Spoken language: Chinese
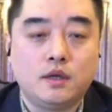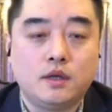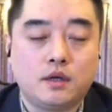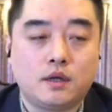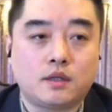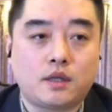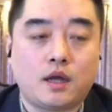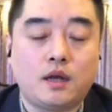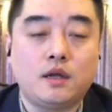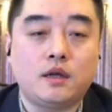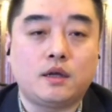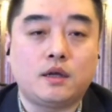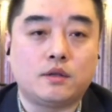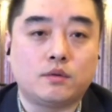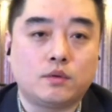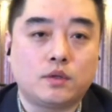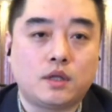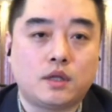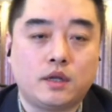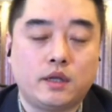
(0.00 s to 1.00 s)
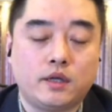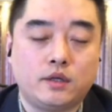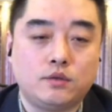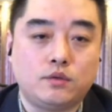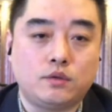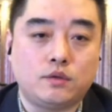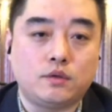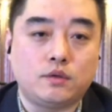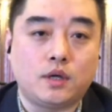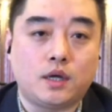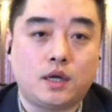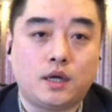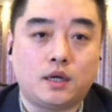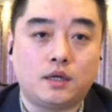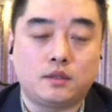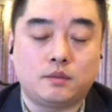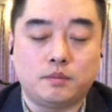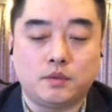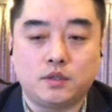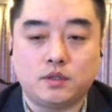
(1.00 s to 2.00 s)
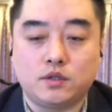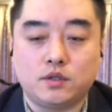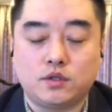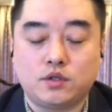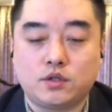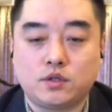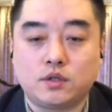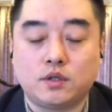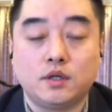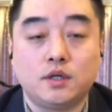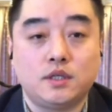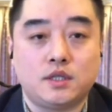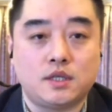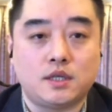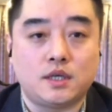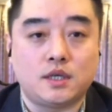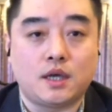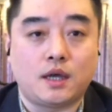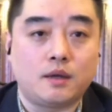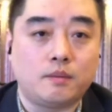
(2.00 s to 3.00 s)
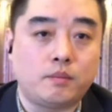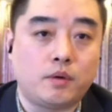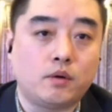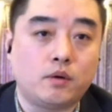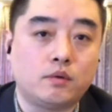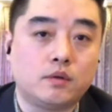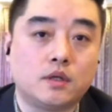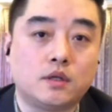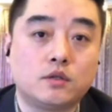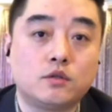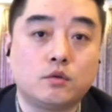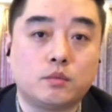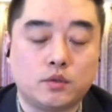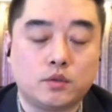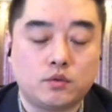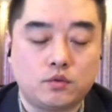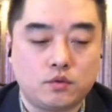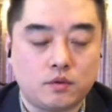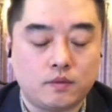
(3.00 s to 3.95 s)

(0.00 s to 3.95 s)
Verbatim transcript: 弹了很多他的练习曲啊，什么诗歌集啊，包括他的奏品曲。